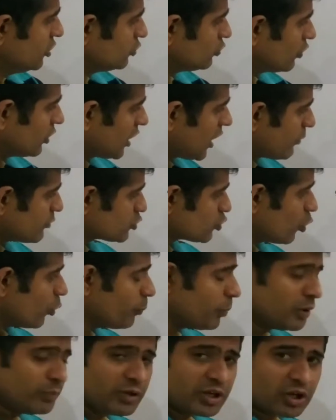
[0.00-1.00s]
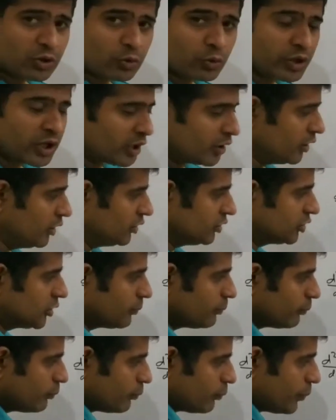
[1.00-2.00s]
तो अगर आप इसको ओपन भी करोगे
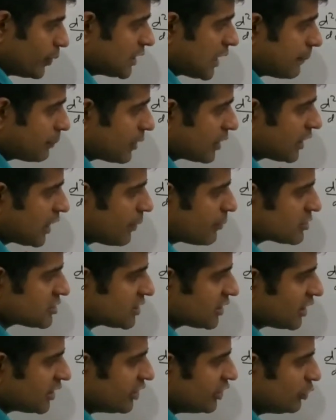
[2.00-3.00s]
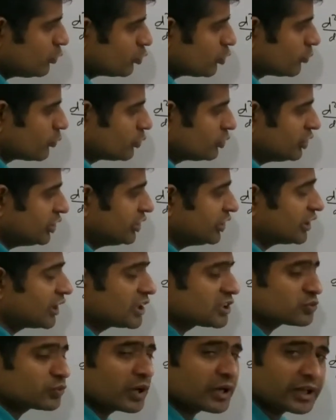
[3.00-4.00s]
तब पद आपके क्या बचेगा डी टू अपॉन डी
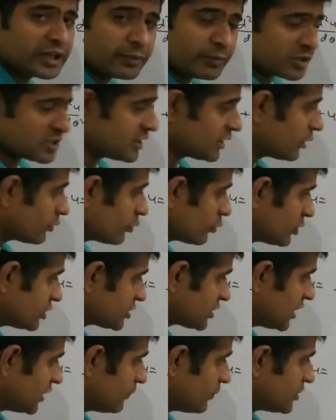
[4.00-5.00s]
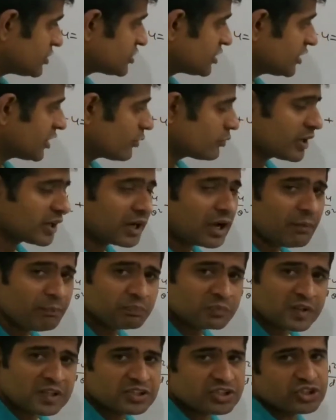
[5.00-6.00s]
थीटा स्क्वायर ही बचेगा क्योंकि इसका डिफरेंशियल क्या हो जाएगा
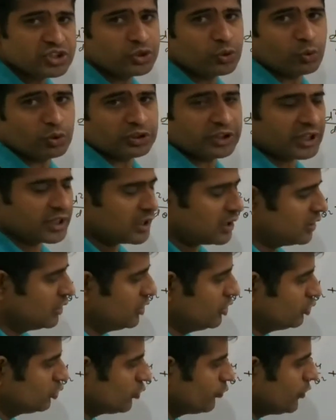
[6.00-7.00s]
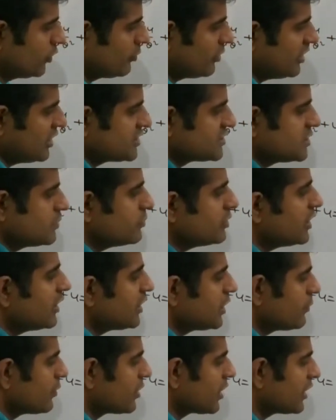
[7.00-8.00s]
जीरो हो जाएगा तो फिर मैंने ये
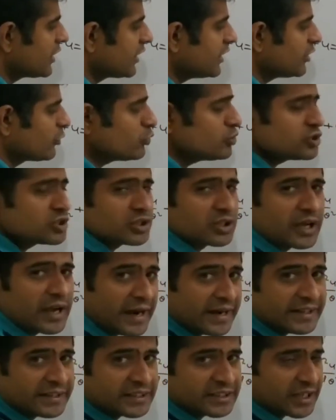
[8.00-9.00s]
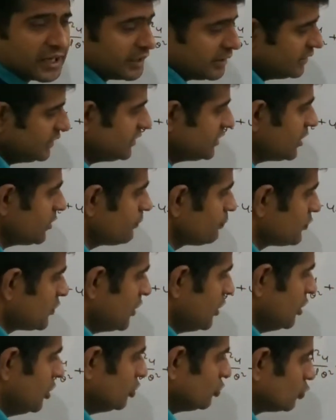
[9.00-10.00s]
सिमिलरिटी बनाने के लिए कुछ ऐड किया है ठीक है
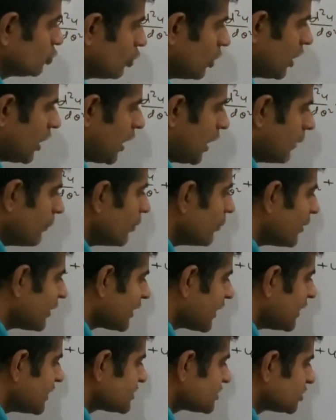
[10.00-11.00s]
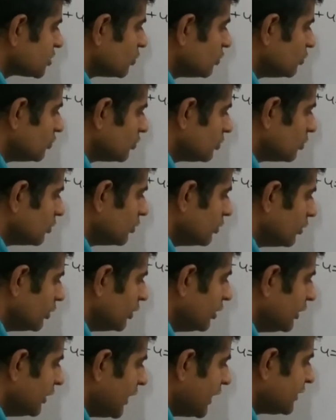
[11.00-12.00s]
तो अब मैं क्या लिख सकता हूँ
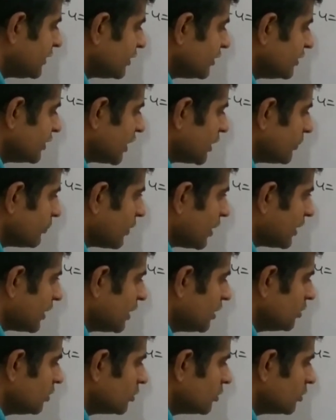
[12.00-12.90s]
लेट यानी माना